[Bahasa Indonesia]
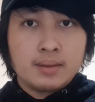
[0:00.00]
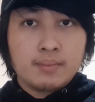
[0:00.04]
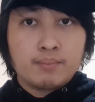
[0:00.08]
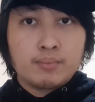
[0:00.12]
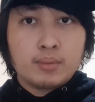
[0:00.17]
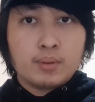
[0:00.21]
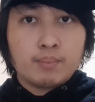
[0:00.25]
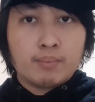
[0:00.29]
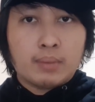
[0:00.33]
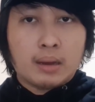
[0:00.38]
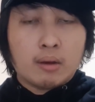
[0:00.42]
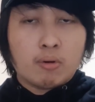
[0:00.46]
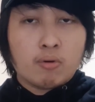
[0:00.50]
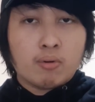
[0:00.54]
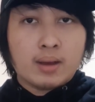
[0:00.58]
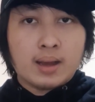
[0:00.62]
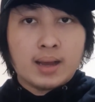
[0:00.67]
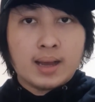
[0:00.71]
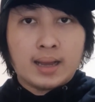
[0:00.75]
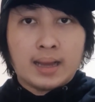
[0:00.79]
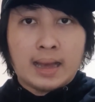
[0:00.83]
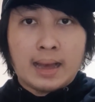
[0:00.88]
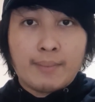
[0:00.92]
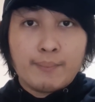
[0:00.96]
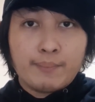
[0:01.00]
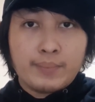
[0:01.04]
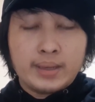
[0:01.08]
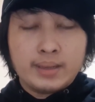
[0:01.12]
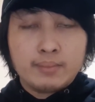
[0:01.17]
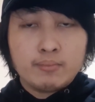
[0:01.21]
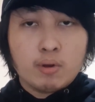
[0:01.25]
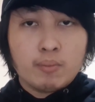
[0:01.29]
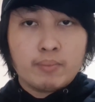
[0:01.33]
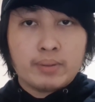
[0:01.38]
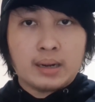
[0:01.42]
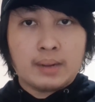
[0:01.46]
membawa
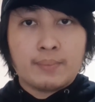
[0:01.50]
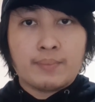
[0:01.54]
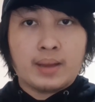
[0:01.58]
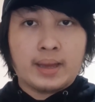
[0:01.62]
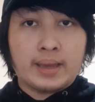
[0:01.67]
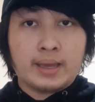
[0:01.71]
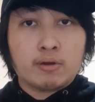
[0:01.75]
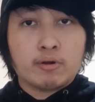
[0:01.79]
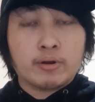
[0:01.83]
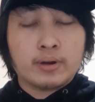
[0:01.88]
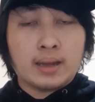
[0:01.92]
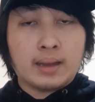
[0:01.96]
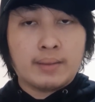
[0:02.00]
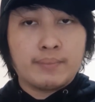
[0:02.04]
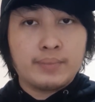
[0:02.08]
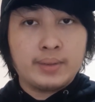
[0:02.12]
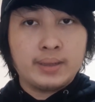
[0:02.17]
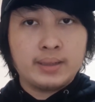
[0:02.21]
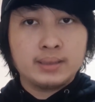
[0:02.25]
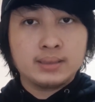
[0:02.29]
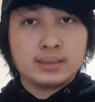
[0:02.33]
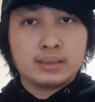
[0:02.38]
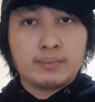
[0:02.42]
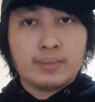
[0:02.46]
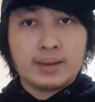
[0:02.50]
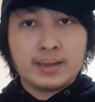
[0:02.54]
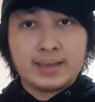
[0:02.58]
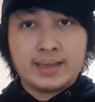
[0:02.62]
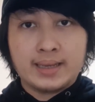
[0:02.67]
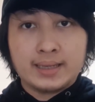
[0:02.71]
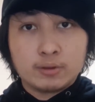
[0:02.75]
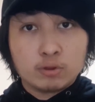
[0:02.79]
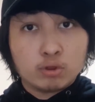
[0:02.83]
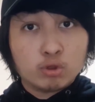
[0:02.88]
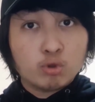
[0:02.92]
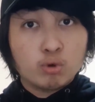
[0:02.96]
kambing, beberapa ekor kambing
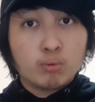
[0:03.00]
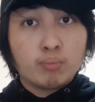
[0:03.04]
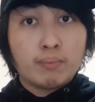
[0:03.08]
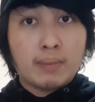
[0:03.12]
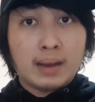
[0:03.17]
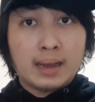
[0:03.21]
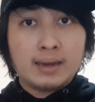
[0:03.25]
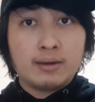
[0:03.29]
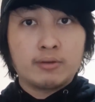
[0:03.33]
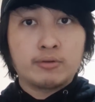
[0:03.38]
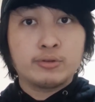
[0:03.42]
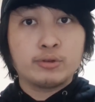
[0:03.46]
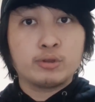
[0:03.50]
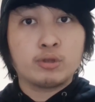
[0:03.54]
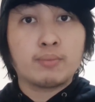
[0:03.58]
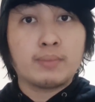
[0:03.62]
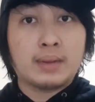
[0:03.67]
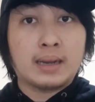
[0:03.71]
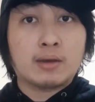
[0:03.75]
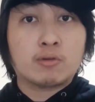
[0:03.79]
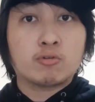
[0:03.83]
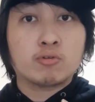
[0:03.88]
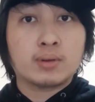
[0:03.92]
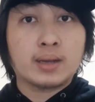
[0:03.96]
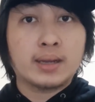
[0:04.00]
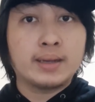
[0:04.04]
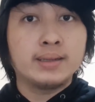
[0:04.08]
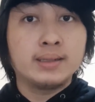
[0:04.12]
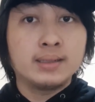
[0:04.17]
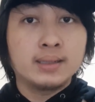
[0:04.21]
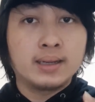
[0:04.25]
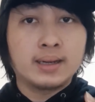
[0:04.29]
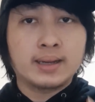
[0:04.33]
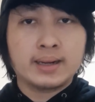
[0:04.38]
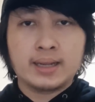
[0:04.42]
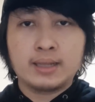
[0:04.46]
sebagai tumbal untuk
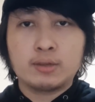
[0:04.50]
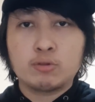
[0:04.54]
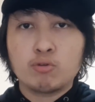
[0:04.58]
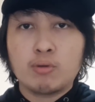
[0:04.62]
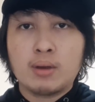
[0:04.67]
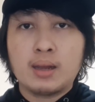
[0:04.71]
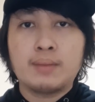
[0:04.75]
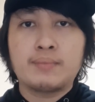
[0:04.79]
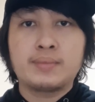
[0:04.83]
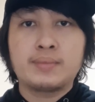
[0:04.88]
melakukan ritual